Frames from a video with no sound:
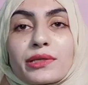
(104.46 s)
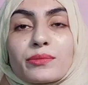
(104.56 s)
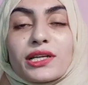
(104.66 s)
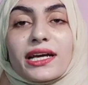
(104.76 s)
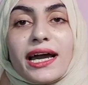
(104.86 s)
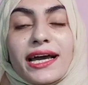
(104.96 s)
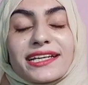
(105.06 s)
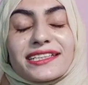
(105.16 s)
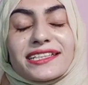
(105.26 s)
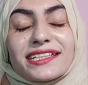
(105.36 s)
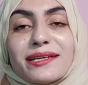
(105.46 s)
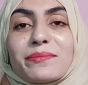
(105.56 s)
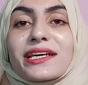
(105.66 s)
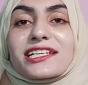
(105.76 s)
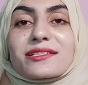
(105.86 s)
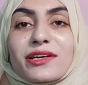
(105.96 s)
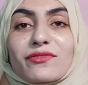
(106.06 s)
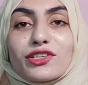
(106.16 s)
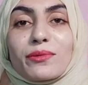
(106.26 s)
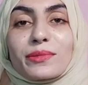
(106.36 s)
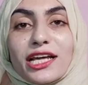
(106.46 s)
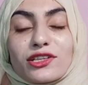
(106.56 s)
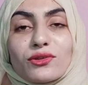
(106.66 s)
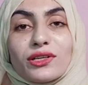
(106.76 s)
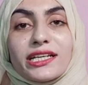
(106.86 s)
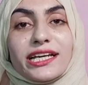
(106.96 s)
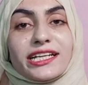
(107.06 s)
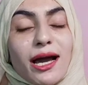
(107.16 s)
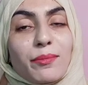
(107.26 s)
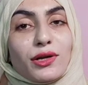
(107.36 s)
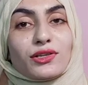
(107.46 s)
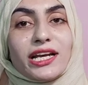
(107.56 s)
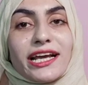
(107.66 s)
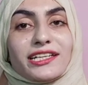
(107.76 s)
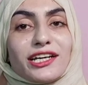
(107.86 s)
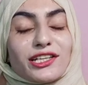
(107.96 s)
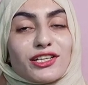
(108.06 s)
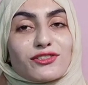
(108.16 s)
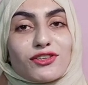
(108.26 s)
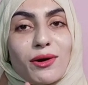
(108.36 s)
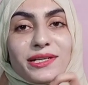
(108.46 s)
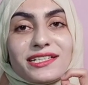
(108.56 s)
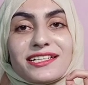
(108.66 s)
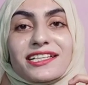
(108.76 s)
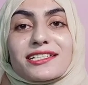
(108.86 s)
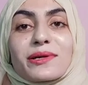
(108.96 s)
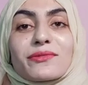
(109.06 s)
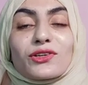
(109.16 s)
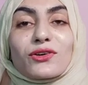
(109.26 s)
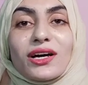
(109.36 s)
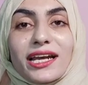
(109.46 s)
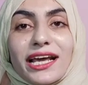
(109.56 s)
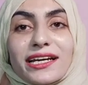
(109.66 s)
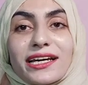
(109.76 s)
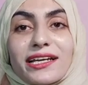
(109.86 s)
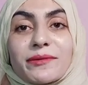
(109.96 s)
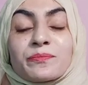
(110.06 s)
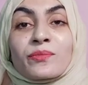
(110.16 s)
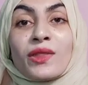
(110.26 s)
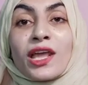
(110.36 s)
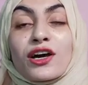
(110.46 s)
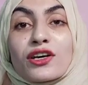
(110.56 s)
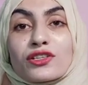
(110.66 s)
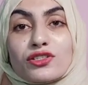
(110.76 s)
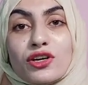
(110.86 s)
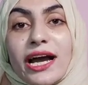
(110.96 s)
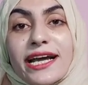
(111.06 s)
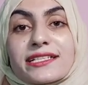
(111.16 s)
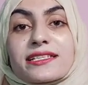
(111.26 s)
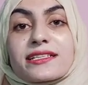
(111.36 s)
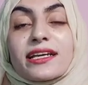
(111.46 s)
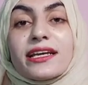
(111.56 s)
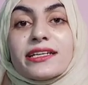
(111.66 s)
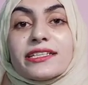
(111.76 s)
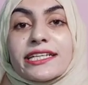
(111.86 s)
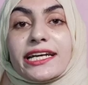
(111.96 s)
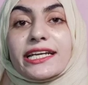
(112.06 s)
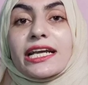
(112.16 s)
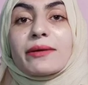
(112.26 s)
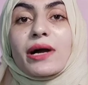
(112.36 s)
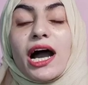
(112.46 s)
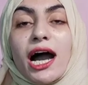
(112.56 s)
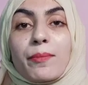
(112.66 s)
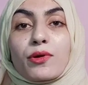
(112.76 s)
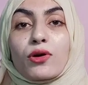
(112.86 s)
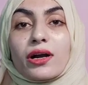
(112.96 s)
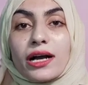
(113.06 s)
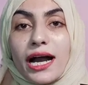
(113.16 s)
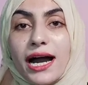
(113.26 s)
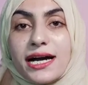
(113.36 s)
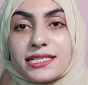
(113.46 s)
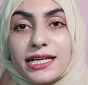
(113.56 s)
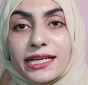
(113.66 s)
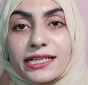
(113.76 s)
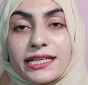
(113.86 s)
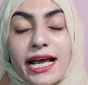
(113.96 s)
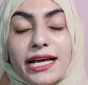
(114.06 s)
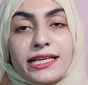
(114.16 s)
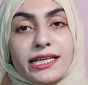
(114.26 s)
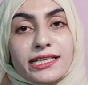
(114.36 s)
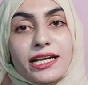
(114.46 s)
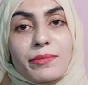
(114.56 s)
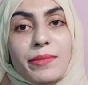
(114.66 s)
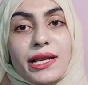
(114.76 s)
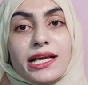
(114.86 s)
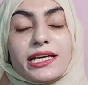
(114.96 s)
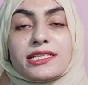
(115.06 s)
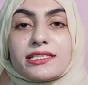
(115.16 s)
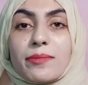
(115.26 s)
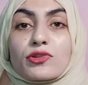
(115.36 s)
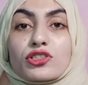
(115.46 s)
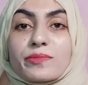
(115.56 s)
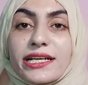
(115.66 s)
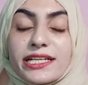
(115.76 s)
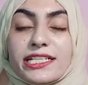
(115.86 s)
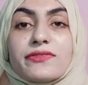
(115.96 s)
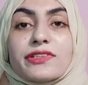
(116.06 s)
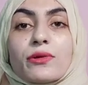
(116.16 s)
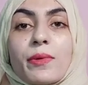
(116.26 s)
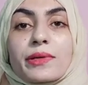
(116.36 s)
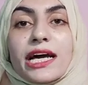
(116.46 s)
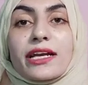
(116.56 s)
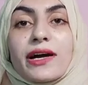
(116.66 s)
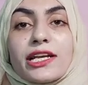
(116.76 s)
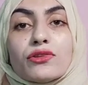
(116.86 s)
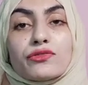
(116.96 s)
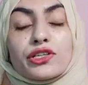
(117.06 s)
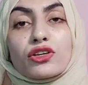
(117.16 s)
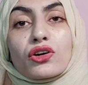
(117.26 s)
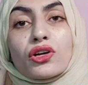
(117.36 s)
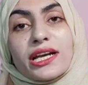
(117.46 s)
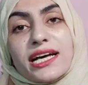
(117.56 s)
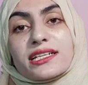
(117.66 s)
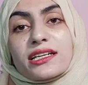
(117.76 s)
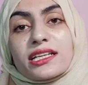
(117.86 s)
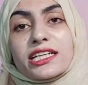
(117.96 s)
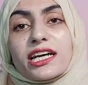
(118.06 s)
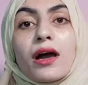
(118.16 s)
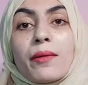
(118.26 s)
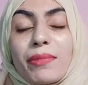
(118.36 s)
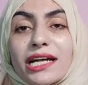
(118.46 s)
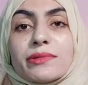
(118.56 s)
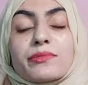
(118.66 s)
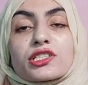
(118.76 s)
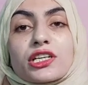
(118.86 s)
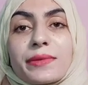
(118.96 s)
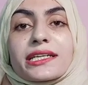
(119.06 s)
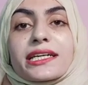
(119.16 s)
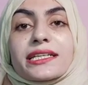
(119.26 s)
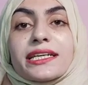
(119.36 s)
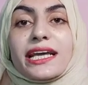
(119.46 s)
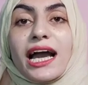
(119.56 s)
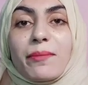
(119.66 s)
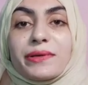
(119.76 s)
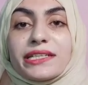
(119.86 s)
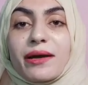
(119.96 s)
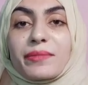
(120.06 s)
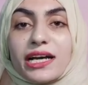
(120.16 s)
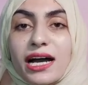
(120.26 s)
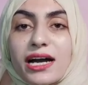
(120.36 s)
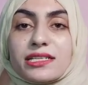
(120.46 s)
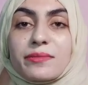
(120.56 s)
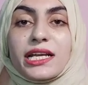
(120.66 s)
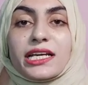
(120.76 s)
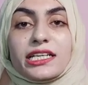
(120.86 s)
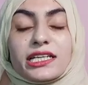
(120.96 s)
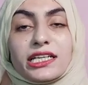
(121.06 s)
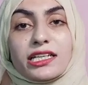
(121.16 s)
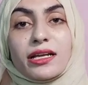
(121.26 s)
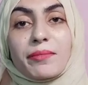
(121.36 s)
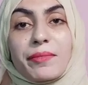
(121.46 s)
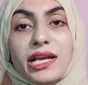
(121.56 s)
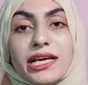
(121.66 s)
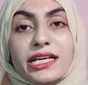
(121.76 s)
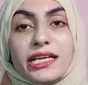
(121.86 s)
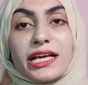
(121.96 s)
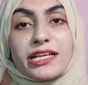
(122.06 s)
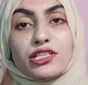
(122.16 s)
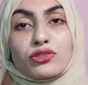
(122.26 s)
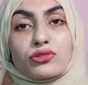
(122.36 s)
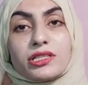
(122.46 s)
मत भूलिएगा इतनी मेहनत से मैं वीडियो बनाती हूँ लेकिन आप लोग लाइक नहीं करते सो प्लीज़ जल्दी से मेरे वीडियो को लाइक कर लें सो गाइज ये क्रीम आपको कहाँ से लेनी है कितने में मिलेगी सब कुछ मैं इसी वीडियो में बताने वाली हूँ वीडियो को लास्ट तक देखिएगा बाद में मुझे कमेंट करते हैं कि आपको ये हमें कहाँ से मिलेगी कितने में मिलेगी कैसे यूज़